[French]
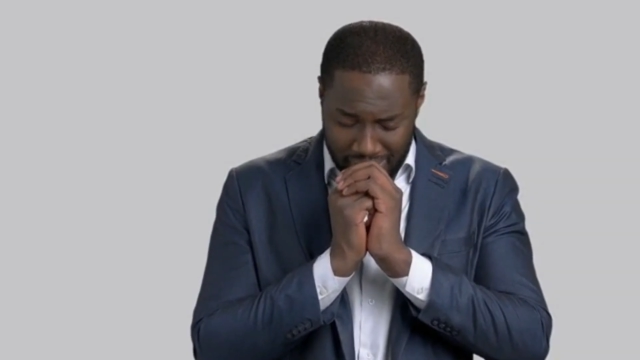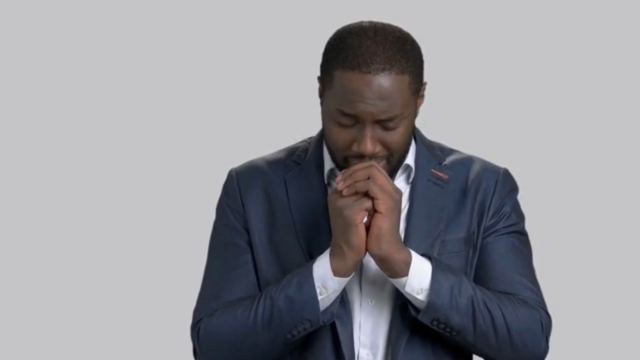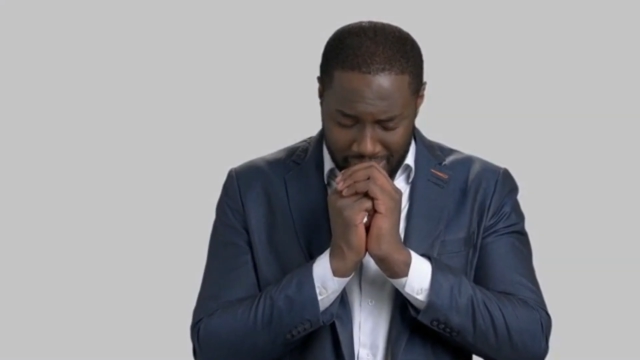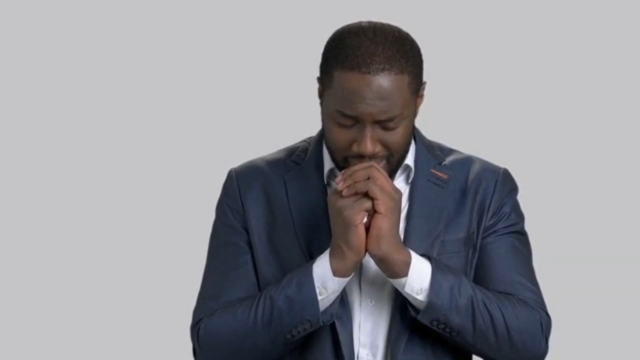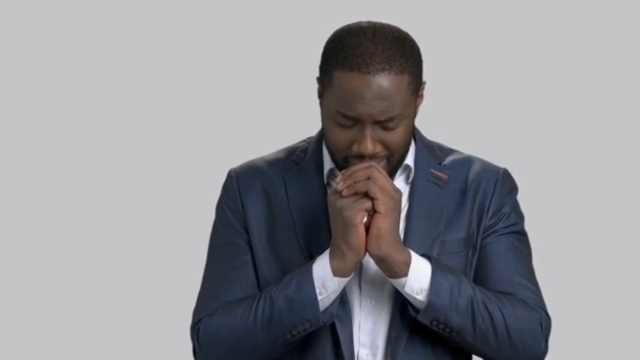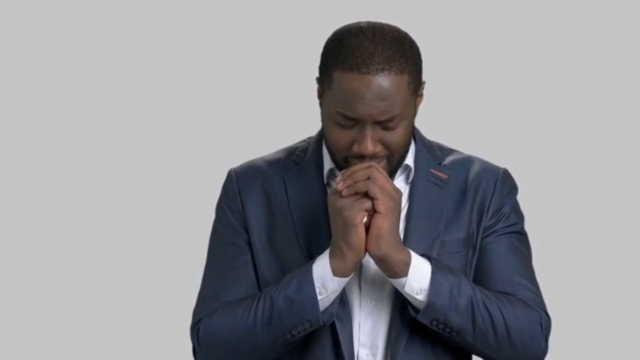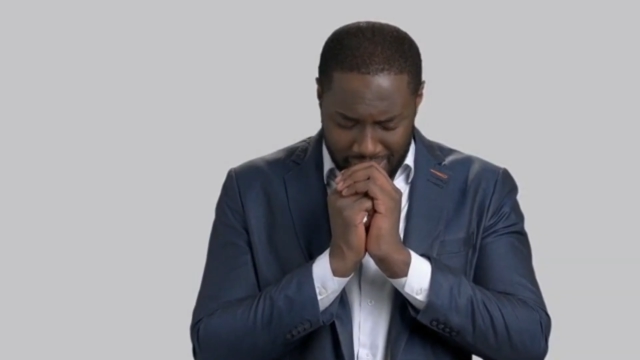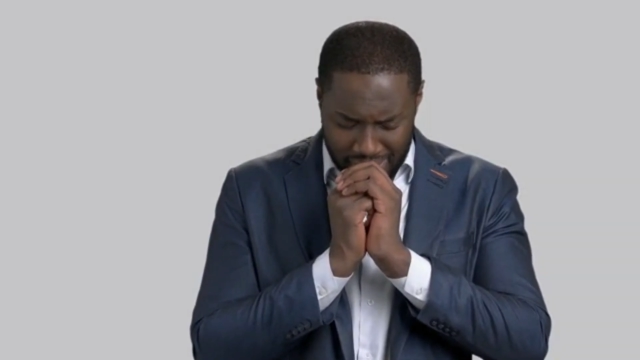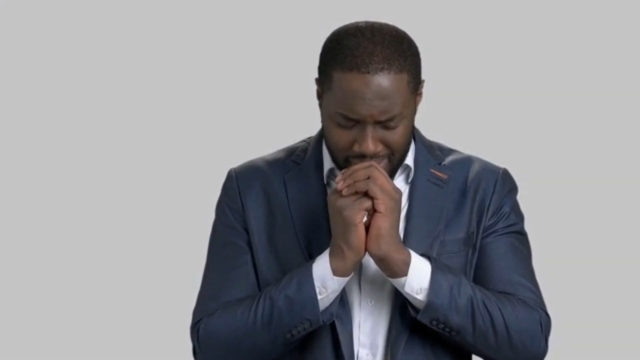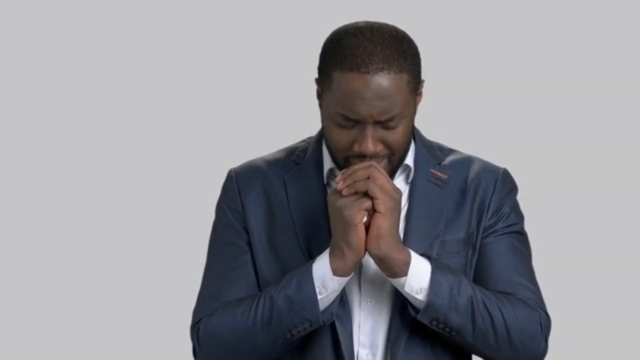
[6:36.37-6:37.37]
Un homme
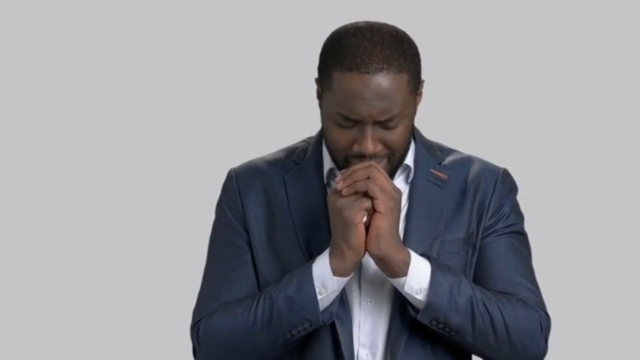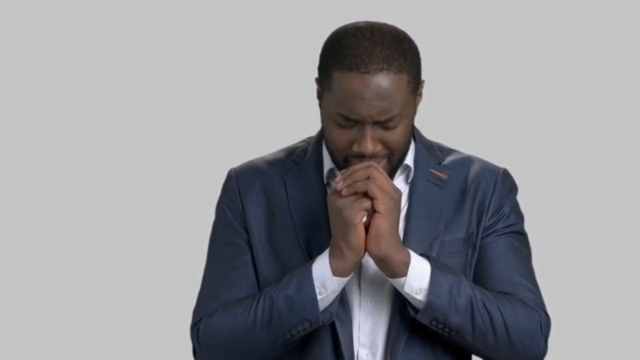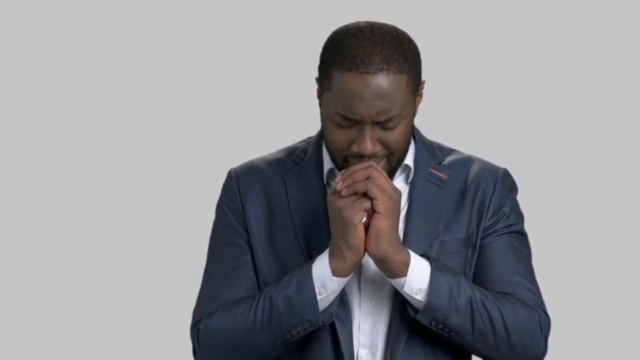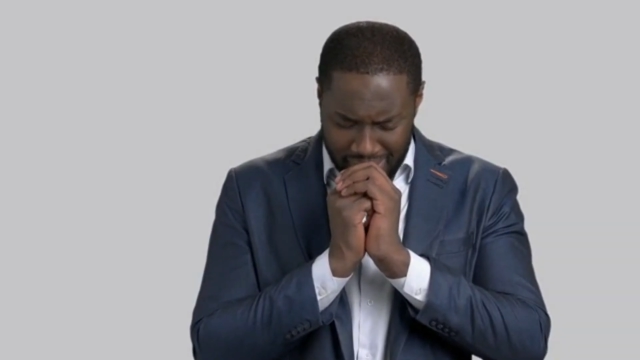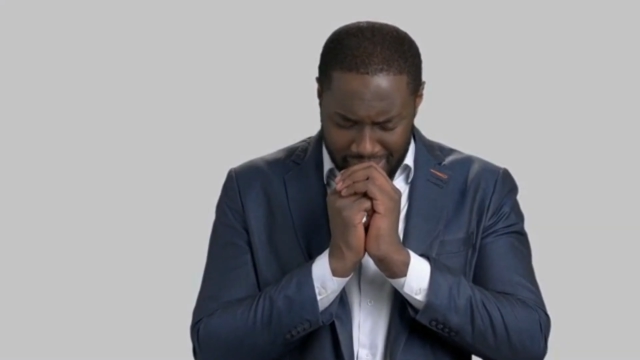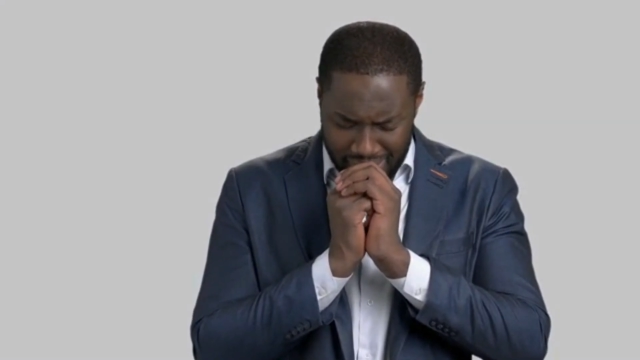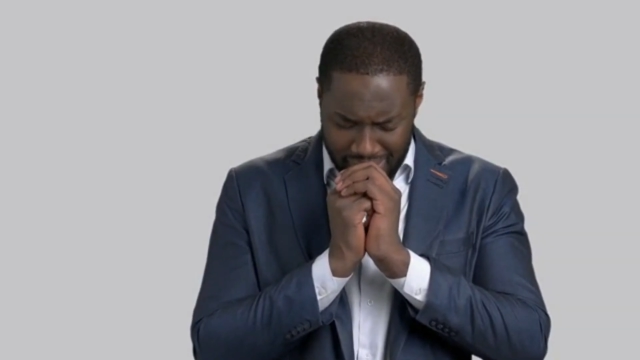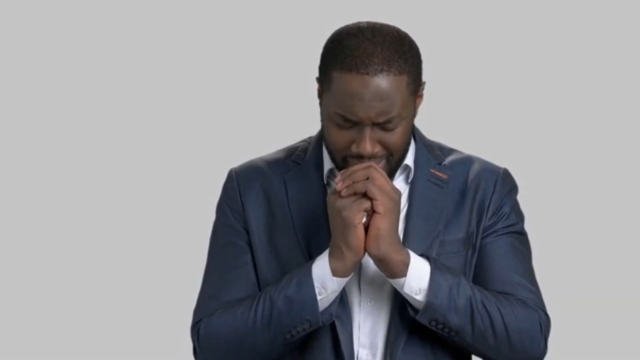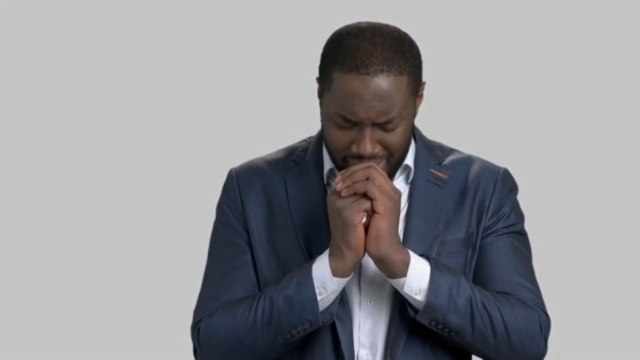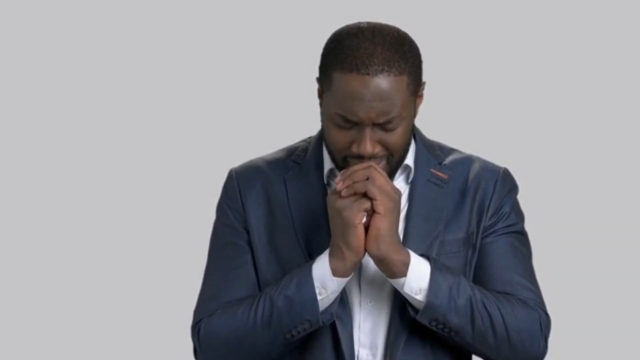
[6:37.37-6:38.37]
amoureux sera même
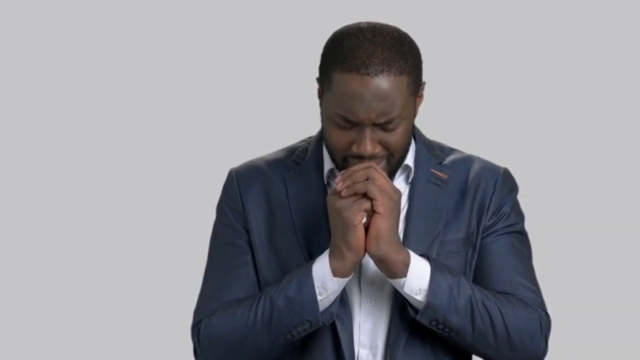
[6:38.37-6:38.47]
capable de